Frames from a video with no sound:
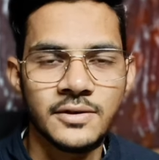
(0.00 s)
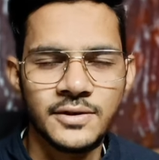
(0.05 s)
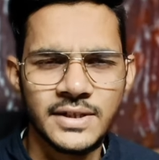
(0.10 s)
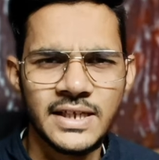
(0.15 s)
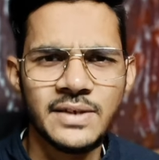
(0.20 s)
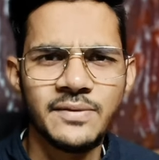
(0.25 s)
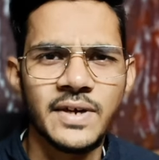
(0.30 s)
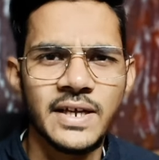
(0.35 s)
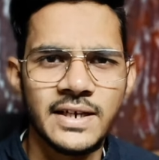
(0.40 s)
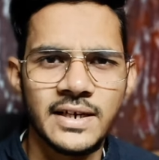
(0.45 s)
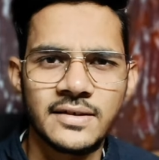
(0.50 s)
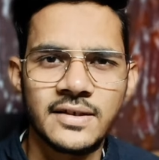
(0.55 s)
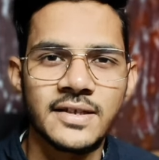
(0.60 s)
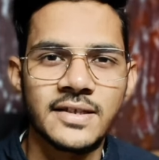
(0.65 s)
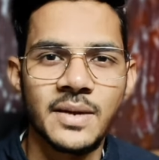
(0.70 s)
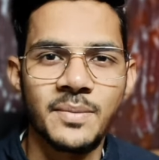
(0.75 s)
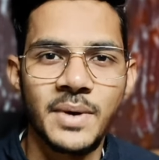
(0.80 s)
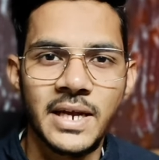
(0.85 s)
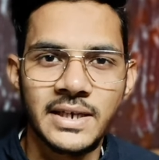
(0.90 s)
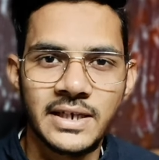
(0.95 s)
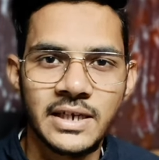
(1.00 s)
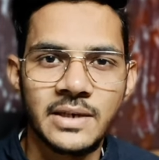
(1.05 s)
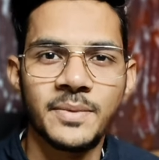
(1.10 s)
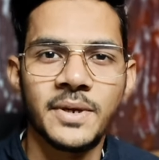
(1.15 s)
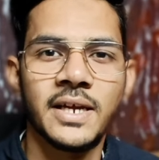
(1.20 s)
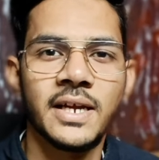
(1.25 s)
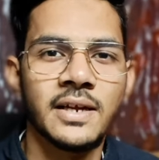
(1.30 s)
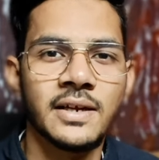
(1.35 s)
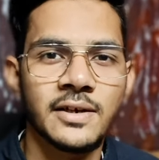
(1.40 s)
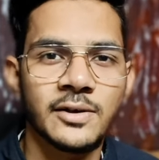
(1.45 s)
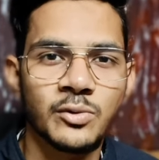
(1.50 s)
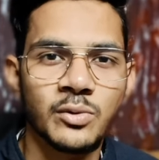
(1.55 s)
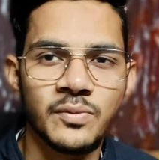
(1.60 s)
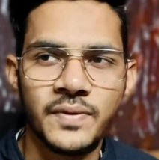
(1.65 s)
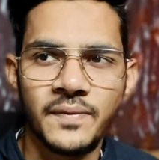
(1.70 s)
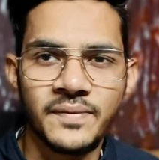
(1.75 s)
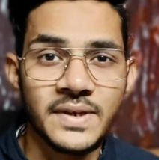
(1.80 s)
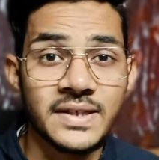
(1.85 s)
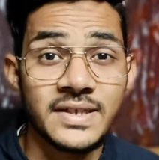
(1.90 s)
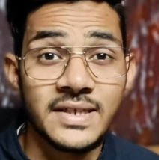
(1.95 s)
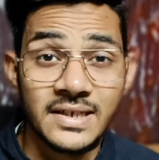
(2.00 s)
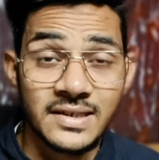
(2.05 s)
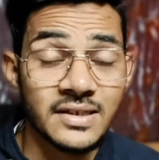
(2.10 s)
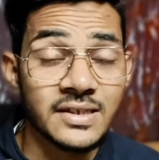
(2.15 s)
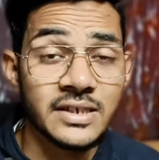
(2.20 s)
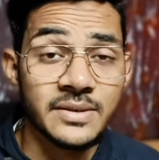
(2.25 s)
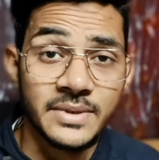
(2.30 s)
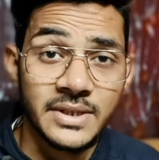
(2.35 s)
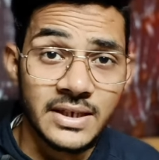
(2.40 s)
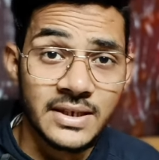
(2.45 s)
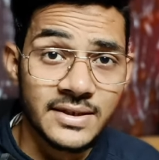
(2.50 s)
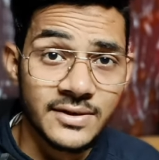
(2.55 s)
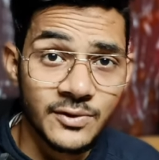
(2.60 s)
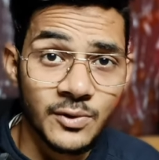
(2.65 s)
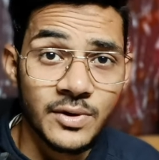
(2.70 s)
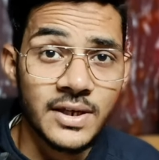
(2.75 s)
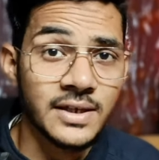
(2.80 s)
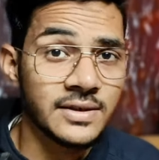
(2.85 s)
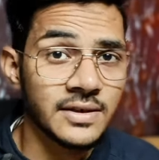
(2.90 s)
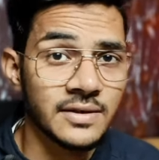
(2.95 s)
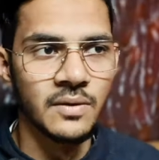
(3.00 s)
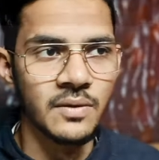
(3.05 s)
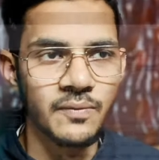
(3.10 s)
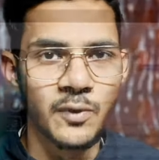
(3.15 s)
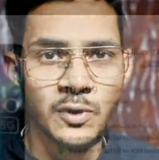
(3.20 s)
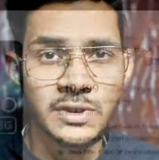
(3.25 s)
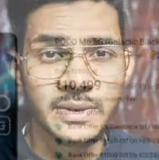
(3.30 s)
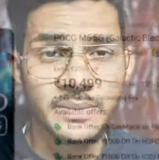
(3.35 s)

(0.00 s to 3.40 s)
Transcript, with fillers: तीन वेरिएंट्स इसके मार्केट में हैं टू फिफ्टी सिक्स जीबी तक स्टोरेज है फोर जीबी